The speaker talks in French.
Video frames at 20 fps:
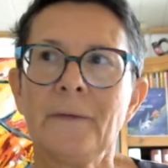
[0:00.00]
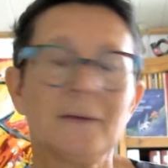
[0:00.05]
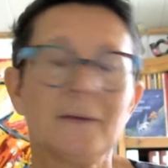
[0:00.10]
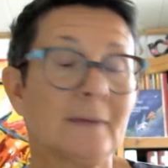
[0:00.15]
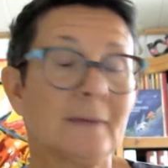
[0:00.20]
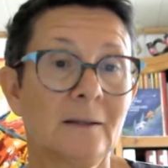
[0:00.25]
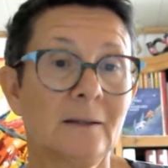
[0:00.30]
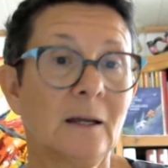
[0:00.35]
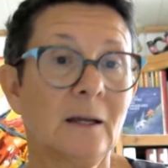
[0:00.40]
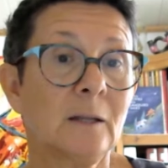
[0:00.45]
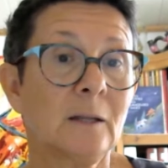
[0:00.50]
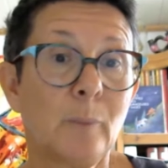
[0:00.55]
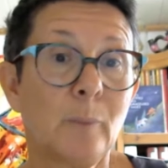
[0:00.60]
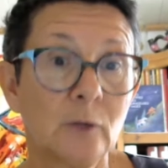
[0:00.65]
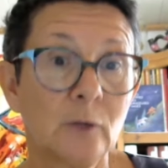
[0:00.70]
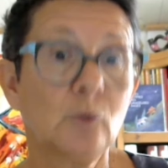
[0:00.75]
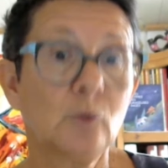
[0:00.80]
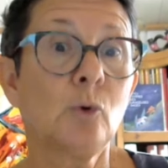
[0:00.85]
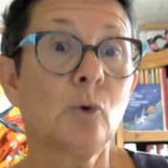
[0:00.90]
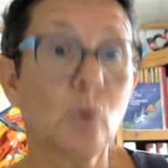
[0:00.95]
Et ça date
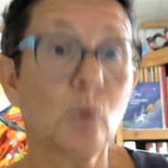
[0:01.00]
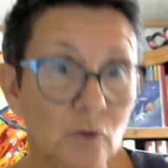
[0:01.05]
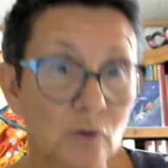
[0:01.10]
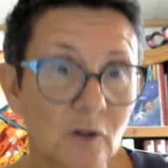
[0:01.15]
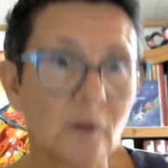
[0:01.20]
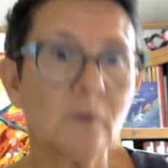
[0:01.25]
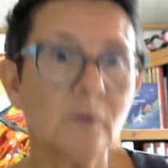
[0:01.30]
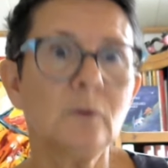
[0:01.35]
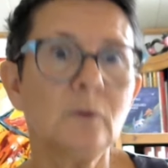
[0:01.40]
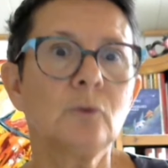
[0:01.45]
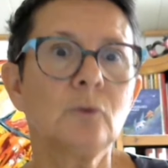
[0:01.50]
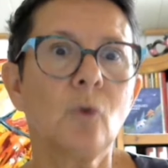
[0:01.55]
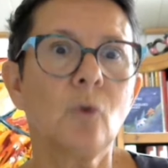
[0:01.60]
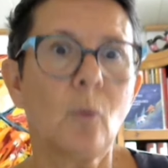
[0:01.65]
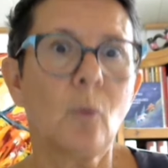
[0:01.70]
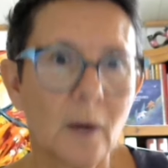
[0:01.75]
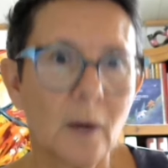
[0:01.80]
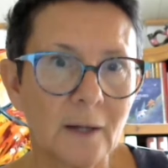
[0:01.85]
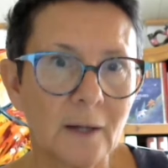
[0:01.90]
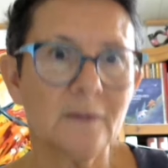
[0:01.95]
pas de longtemps. Le
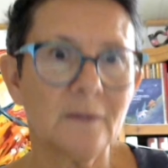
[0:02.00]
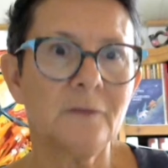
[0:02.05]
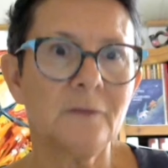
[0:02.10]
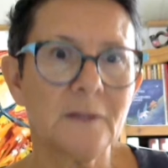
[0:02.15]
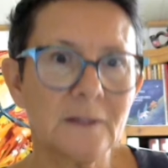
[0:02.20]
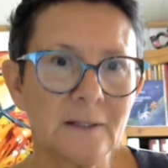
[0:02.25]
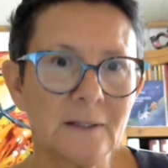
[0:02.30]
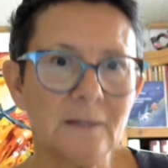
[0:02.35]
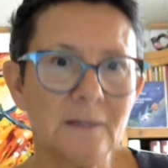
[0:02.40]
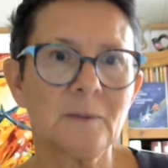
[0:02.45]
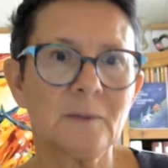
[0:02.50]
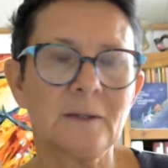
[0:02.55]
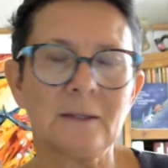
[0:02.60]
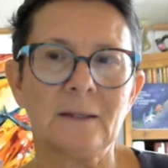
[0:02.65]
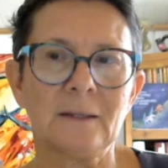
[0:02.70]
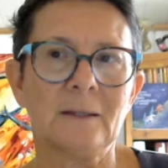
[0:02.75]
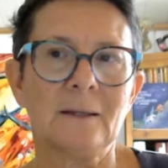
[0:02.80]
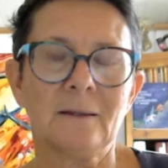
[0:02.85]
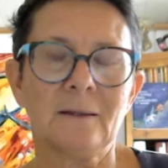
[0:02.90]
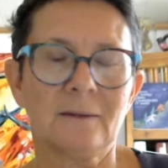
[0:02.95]
droit des victimes,
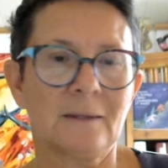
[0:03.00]
ce